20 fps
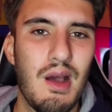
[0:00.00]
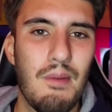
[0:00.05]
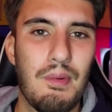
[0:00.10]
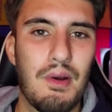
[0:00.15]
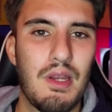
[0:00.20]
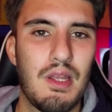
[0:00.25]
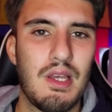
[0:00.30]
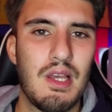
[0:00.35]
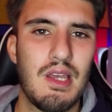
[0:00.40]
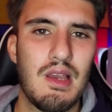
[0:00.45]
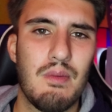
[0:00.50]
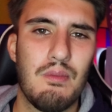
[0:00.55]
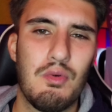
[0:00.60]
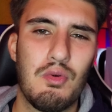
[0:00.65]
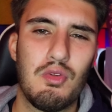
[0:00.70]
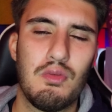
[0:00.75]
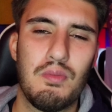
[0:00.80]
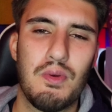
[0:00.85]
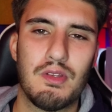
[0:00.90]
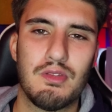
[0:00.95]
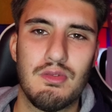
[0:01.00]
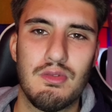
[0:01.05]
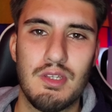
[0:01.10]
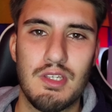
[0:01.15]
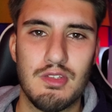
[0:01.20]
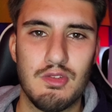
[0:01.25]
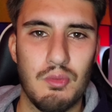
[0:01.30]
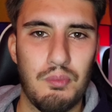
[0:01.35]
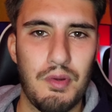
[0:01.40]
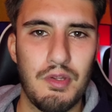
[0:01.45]
Après les gars, il y a beaucoup de personnes
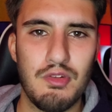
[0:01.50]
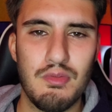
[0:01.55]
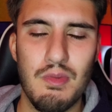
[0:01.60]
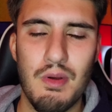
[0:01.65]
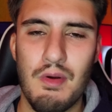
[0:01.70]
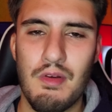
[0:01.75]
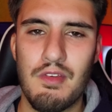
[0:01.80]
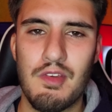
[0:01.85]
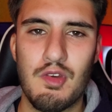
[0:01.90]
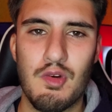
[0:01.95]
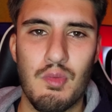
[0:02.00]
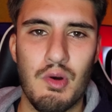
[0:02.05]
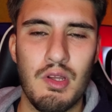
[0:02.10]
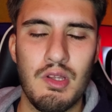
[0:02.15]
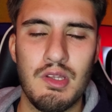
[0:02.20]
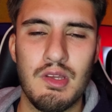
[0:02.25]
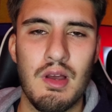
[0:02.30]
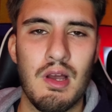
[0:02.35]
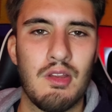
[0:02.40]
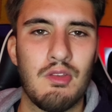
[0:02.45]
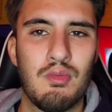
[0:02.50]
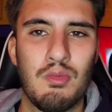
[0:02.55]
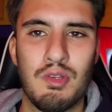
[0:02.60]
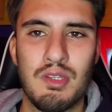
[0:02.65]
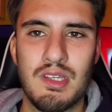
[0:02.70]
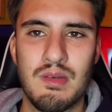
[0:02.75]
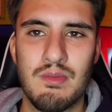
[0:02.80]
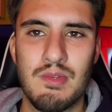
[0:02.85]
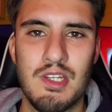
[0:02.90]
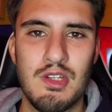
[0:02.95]
qui sont pas du même avis que moi. Il y a tout le
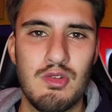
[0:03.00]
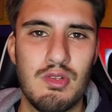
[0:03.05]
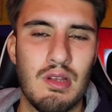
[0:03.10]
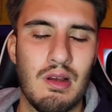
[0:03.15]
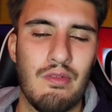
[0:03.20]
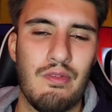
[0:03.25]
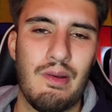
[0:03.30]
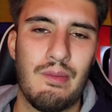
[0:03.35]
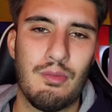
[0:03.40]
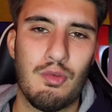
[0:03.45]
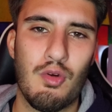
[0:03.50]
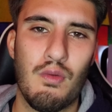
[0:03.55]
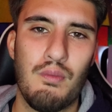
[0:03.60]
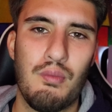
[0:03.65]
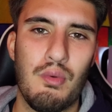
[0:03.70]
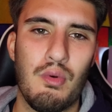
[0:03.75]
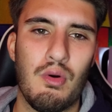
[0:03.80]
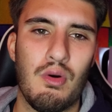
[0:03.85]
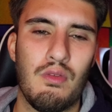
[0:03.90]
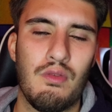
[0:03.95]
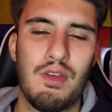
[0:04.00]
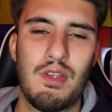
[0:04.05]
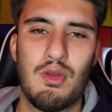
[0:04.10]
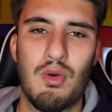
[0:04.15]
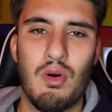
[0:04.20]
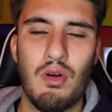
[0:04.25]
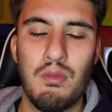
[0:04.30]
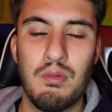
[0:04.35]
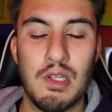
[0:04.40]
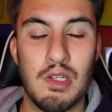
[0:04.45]
monde qui me dit que je t'enflamme trop pour euh,
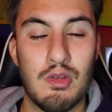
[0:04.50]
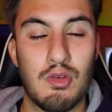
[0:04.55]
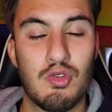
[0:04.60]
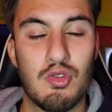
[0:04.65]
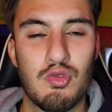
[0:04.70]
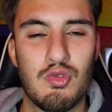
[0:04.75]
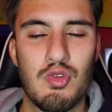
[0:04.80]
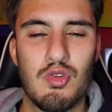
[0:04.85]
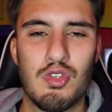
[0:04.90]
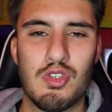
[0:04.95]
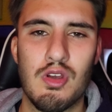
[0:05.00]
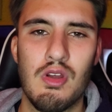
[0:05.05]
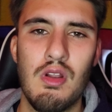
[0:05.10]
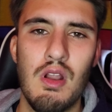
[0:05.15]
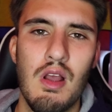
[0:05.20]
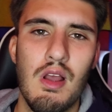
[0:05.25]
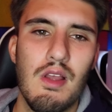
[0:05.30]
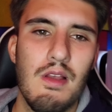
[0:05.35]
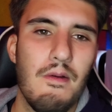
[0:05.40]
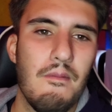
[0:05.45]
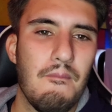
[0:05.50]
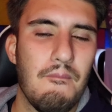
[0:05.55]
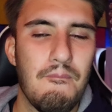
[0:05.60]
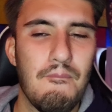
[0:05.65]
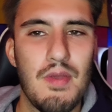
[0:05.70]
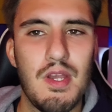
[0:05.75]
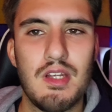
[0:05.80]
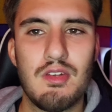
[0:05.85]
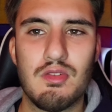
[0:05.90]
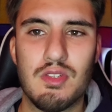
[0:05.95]
Victor peut-être que je suis le seul,
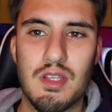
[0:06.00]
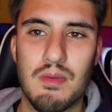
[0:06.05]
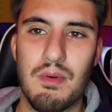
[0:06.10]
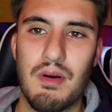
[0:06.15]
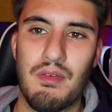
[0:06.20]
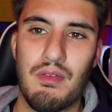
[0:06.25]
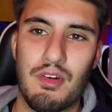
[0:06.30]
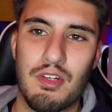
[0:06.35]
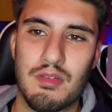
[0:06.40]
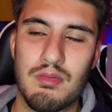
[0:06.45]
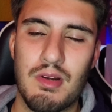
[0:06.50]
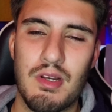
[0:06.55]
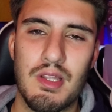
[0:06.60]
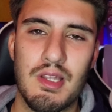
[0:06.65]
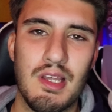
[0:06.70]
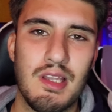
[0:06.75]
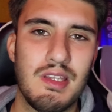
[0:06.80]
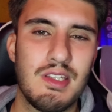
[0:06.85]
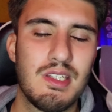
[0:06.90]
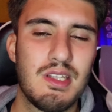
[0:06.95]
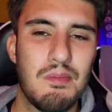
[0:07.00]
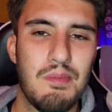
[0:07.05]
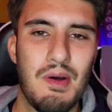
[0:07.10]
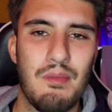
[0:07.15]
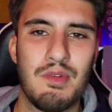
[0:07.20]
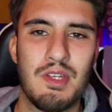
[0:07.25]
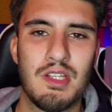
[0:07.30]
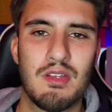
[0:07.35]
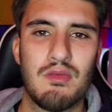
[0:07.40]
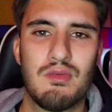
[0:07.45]
mais je sais pas. Franchement les gars, n'hésitez pas à
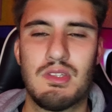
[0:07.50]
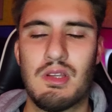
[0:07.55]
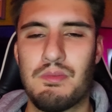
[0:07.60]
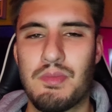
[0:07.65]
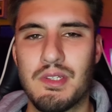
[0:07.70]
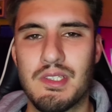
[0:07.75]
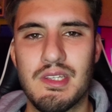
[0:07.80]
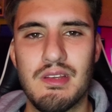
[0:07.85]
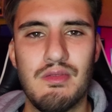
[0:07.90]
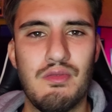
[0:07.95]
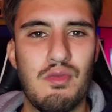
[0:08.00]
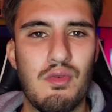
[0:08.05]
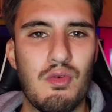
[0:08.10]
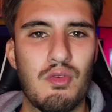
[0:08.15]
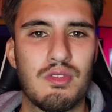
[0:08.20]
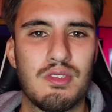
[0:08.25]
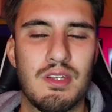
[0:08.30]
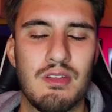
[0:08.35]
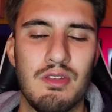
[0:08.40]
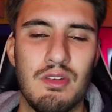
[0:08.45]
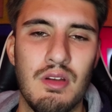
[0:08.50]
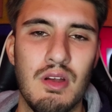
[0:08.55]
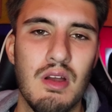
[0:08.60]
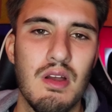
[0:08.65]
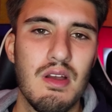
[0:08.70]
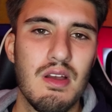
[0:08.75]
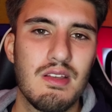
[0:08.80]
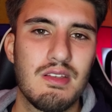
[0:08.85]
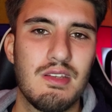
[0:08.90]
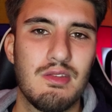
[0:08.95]
me dire ce que vous en pensez vous concernant
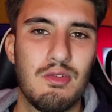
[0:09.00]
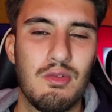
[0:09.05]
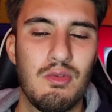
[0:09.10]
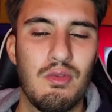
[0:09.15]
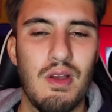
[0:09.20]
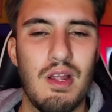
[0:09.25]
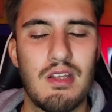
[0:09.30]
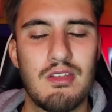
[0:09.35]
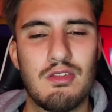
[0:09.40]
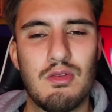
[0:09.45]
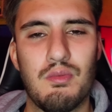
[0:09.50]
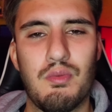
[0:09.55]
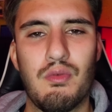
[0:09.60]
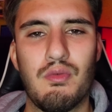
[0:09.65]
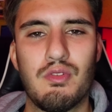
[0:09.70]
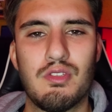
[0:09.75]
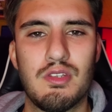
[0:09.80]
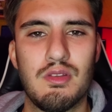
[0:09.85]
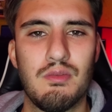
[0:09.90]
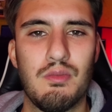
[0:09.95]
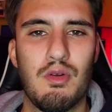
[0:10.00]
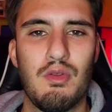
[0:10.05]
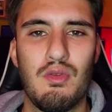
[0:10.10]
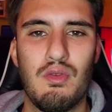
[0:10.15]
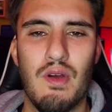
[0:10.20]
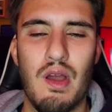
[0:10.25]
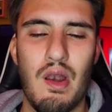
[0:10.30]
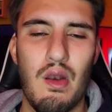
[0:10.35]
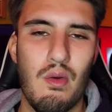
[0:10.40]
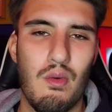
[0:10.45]
cette nouvelle. Est-ce que pour vous c'est une bonne
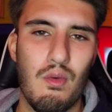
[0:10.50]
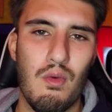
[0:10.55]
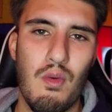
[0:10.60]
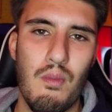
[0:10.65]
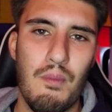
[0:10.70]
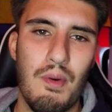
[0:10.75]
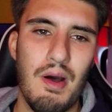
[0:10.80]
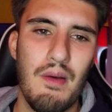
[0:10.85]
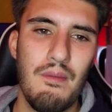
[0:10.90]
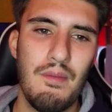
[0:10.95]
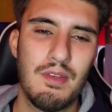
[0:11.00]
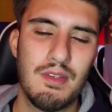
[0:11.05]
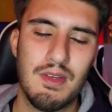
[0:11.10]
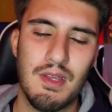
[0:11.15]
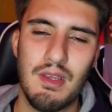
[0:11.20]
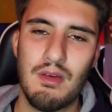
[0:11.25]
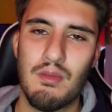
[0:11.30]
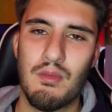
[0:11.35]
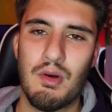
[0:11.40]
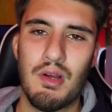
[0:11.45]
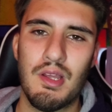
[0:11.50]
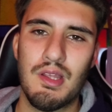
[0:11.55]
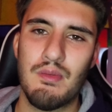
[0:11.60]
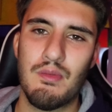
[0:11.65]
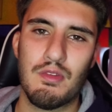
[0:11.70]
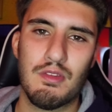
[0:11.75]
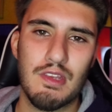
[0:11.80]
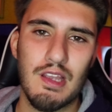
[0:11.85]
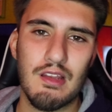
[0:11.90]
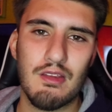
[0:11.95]
nouvelle ou pas Mais c'est vrai que moi il
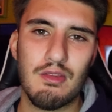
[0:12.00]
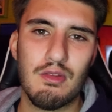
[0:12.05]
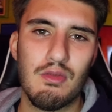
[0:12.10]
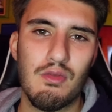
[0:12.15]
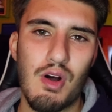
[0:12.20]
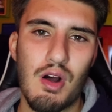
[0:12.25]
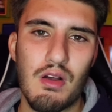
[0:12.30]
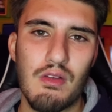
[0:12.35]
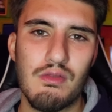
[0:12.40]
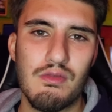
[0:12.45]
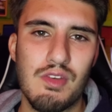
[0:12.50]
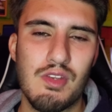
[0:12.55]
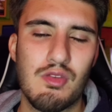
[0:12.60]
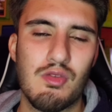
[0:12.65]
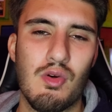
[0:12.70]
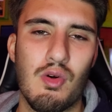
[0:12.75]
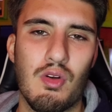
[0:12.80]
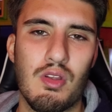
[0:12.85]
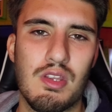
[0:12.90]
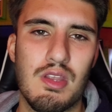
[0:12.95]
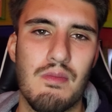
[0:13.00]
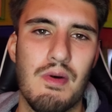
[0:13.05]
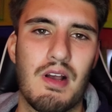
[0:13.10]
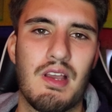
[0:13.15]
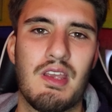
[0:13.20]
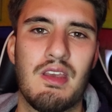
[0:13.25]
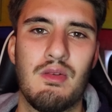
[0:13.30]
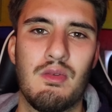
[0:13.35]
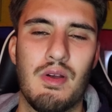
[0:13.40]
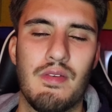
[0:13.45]
me tarde de voir Victor
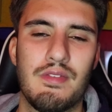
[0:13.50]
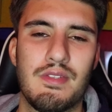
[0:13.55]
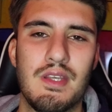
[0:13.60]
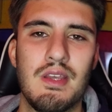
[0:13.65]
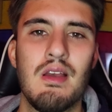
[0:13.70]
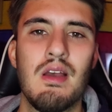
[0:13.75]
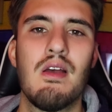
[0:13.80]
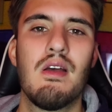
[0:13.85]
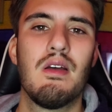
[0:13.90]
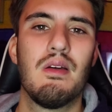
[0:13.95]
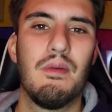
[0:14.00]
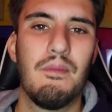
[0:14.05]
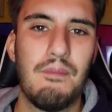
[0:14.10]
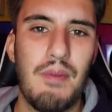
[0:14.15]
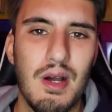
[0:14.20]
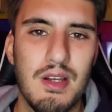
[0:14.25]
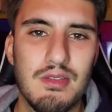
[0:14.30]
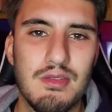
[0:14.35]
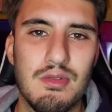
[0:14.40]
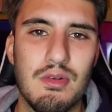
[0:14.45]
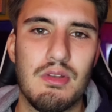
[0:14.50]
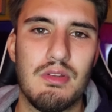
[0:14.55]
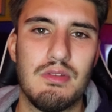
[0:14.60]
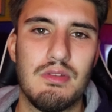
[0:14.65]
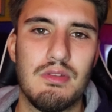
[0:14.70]
débarquer au FC Barcelone.